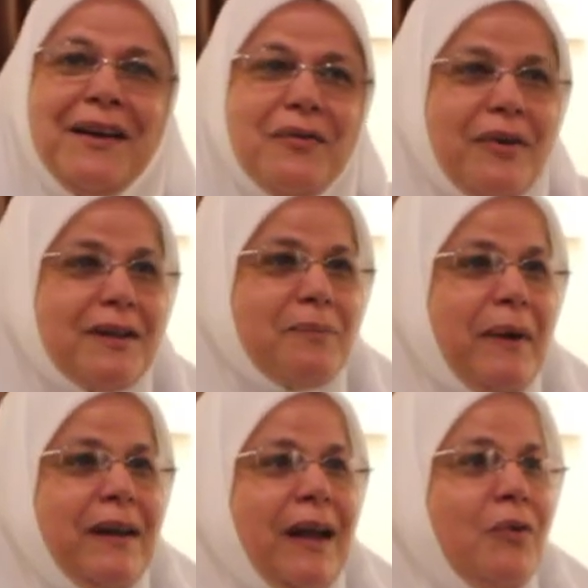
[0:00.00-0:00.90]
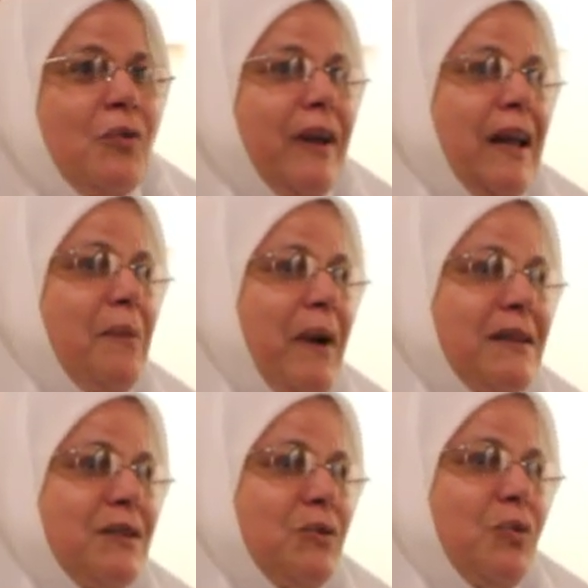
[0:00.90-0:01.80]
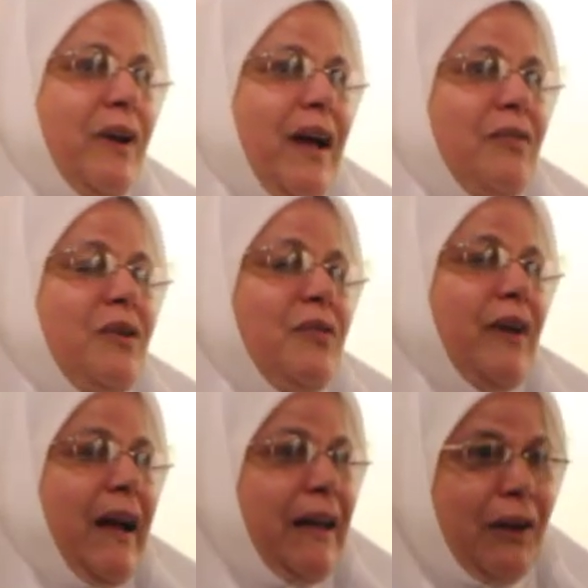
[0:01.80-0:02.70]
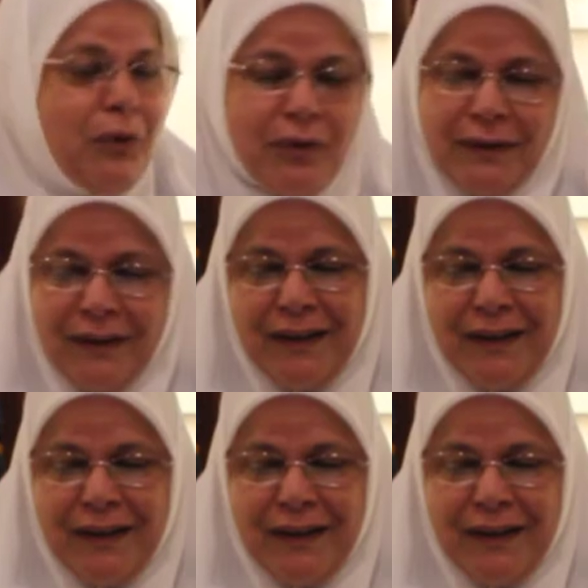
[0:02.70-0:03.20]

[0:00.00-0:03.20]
فأتمنى أنه كلماتي تكون خفيفة عليكم